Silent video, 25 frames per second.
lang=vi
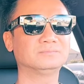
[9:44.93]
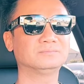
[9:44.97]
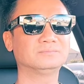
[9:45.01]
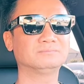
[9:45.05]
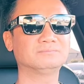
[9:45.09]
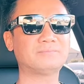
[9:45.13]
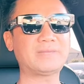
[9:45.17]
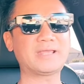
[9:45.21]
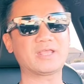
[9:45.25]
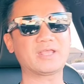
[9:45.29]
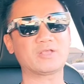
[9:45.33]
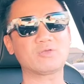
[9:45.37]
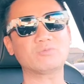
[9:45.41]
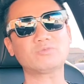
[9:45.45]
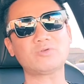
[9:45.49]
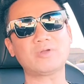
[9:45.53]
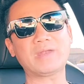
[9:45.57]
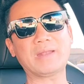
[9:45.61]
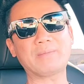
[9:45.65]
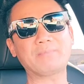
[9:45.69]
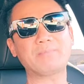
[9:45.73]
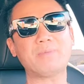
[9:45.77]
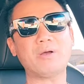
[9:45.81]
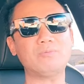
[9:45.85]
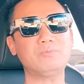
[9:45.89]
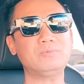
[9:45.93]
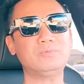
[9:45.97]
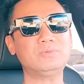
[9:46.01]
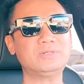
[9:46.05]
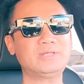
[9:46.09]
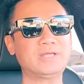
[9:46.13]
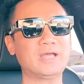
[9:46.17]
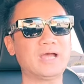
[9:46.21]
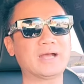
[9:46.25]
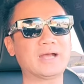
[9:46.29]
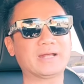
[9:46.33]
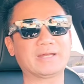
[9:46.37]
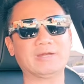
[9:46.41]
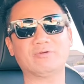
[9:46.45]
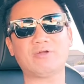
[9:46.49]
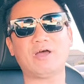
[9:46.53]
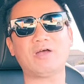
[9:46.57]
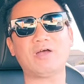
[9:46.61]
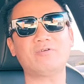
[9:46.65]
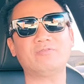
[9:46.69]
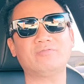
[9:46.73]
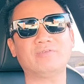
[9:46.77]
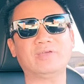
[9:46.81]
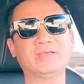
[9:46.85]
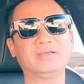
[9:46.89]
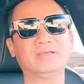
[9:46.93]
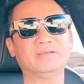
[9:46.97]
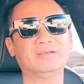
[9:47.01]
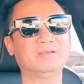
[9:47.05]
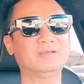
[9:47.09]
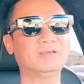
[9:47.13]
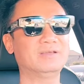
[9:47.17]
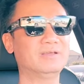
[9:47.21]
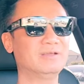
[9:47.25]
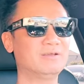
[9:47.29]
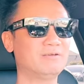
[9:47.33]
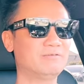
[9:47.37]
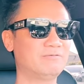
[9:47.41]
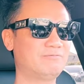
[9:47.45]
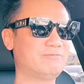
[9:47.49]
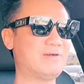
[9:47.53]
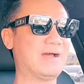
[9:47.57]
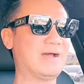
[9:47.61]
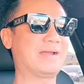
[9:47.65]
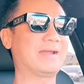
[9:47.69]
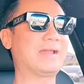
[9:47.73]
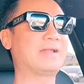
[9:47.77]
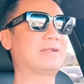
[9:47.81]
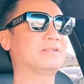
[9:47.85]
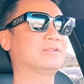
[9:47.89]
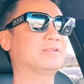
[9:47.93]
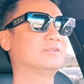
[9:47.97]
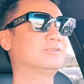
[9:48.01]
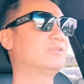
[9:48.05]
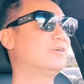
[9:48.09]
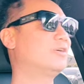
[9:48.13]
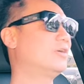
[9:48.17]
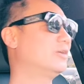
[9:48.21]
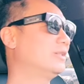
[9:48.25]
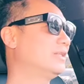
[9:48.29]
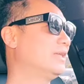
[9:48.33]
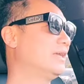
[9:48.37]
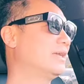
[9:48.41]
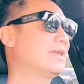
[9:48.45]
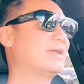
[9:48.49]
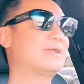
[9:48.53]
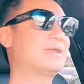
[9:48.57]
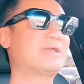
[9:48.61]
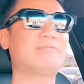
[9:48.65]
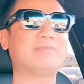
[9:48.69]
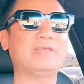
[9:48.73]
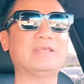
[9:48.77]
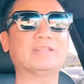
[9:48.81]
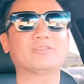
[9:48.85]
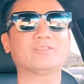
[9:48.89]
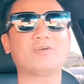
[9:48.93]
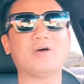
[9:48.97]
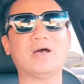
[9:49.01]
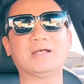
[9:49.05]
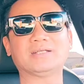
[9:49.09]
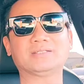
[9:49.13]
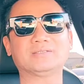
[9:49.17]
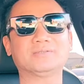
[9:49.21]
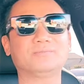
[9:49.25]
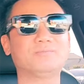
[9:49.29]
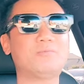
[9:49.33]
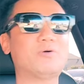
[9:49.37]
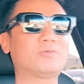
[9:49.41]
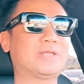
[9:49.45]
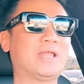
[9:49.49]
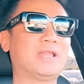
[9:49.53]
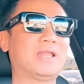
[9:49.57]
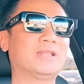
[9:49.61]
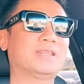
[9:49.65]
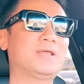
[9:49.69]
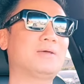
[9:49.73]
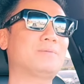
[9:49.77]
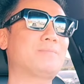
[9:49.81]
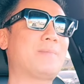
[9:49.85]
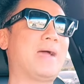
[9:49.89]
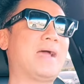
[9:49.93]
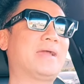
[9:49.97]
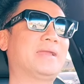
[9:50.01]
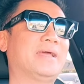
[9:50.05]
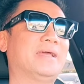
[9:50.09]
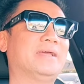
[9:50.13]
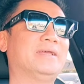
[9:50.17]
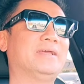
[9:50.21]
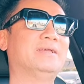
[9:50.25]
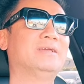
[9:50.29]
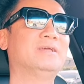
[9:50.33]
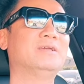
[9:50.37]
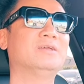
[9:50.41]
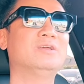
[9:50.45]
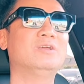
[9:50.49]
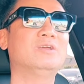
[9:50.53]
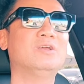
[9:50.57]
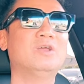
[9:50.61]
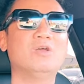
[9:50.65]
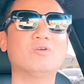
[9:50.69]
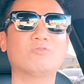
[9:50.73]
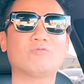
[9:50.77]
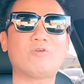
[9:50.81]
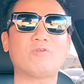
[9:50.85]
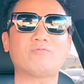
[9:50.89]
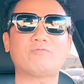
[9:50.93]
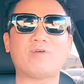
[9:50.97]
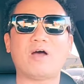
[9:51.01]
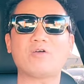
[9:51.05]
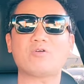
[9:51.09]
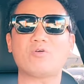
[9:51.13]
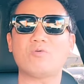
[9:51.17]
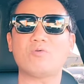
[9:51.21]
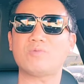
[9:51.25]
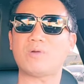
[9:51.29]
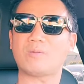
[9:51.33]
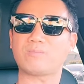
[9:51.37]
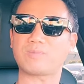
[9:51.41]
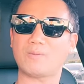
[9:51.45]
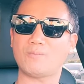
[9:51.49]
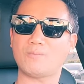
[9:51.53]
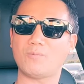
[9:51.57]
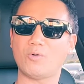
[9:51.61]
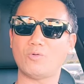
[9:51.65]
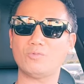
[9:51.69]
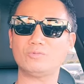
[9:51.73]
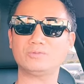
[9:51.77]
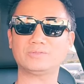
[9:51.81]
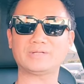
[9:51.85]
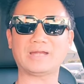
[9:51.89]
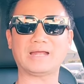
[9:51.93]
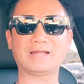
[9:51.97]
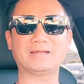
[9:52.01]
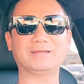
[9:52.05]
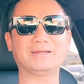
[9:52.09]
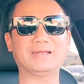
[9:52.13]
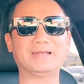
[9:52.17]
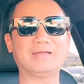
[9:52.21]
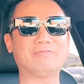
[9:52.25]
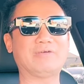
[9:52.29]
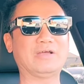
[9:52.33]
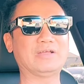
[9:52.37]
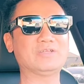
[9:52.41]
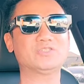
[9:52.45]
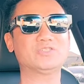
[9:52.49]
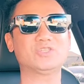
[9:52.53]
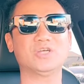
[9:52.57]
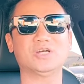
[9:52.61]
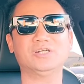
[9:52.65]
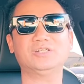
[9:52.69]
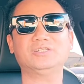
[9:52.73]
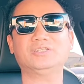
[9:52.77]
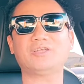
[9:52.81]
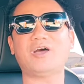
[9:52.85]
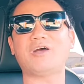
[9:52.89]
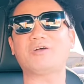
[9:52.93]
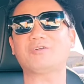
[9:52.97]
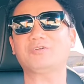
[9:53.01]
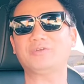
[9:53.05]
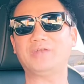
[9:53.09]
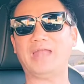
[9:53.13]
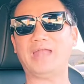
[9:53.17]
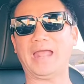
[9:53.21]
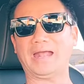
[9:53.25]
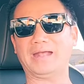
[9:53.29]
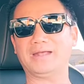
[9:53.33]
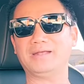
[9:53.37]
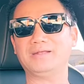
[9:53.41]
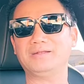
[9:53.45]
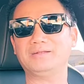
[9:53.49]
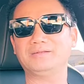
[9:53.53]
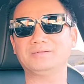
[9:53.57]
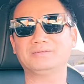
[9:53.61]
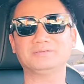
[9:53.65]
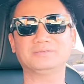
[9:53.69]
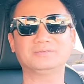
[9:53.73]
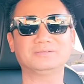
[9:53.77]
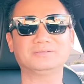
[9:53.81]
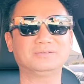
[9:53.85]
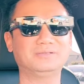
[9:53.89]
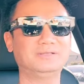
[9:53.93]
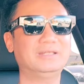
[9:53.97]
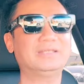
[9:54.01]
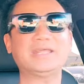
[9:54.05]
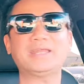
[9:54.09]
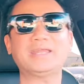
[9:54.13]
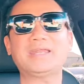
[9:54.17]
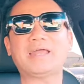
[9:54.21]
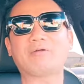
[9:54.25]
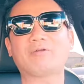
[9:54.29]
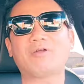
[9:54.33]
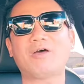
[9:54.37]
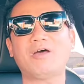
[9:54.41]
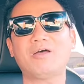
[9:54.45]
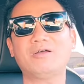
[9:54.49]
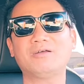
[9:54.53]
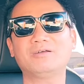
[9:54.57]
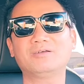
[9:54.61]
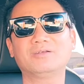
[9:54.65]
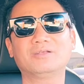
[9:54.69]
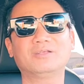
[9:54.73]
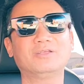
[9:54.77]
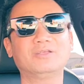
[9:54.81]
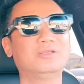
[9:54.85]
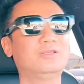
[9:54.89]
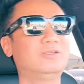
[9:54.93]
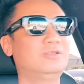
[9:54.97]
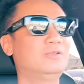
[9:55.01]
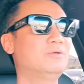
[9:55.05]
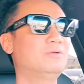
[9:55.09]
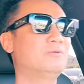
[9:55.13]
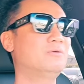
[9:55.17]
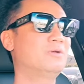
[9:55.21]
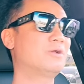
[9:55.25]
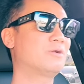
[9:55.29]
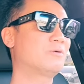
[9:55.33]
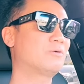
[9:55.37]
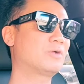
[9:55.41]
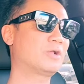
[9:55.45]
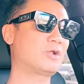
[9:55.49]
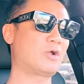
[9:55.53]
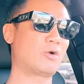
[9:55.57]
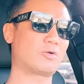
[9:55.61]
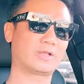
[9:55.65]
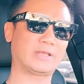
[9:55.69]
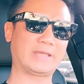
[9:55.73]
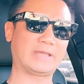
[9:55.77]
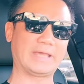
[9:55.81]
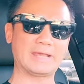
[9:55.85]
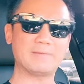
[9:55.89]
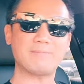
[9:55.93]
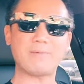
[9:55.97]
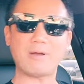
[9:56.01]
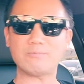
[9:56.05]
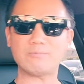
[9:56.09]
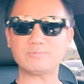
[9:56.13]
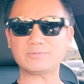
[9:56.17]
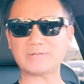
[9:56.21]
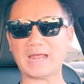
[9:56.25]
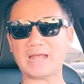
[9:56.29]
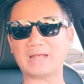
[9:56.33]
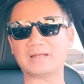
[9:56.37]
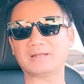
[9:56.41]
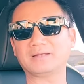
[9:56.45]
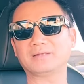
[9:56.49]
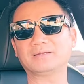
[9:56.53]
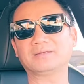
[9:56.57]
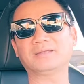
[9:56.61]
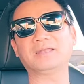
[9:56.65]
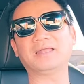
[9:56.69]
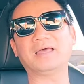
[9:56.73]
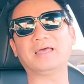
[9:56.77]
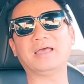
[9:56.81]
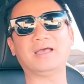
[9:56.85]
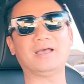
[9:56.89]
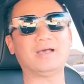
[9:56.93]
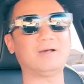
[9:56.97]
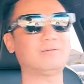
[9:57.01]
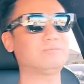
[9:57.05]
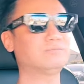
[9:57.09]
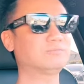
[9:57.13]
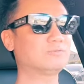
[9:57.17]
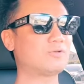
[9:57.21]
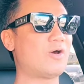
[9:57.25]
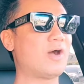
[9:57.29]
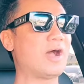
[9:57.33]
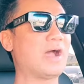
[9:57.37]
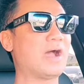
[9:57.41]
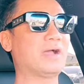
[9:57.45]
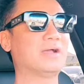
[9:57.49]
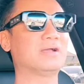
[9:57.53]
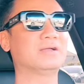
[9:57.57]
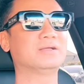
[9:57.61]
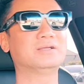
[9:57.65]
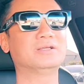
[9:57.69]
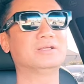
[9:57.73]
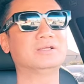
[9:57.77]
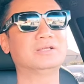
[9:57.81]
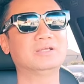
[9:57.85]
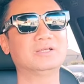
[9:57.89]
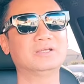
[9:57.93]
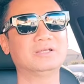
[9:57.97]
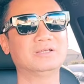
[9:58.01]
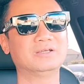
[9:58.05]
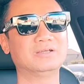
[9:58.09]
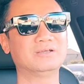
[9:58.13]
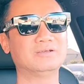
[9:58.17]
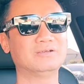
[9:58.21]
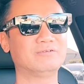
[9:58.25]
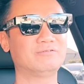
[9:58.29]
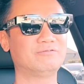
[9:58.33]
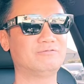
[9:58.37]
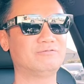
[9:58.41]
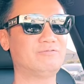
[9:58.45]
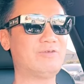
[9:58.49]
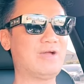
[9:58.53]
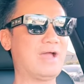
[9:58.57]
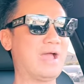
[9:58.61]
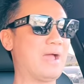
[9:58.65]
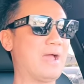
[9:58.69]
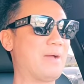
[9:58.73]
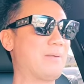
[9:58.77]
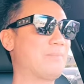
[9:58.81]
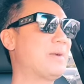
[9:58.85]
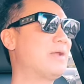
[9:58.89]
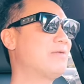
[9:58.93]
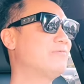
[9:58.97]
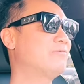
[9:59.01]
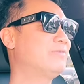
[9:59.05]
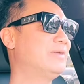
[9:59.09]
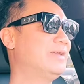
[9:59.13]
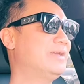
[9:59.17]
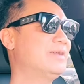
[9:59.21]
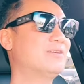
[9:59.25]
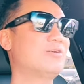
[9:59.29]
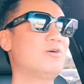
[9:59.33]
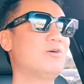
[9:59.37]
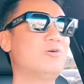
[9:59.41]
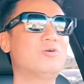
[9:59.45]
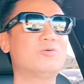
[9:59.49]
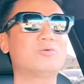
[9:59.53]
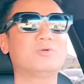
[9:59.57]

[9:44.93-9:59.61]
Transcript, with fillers: bây giờ chúng tôi đang mong chờ cái điều đó quý vị và thôi thì cái phiên tòa một tháng tháng ba này quốc vợ cũng không có muốn rằng là phải xử thật nặng như thế nào đó chỉ mong rằng là ông tòa và bên phía của